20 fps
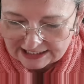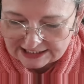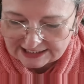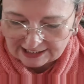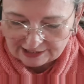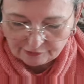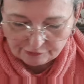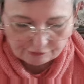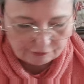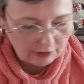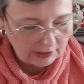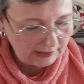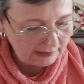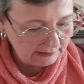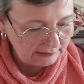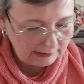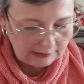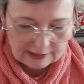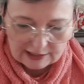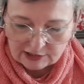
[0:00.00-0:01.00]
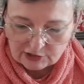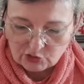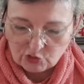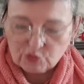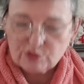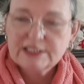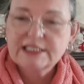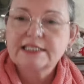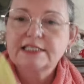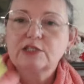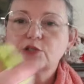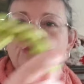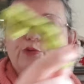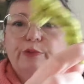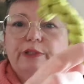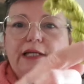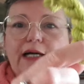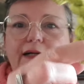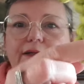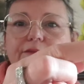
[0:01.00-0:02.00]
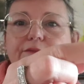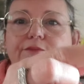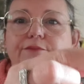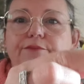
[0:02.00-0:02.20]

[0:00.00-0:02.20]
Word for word: chaque fois. Donc, c'est celui-là.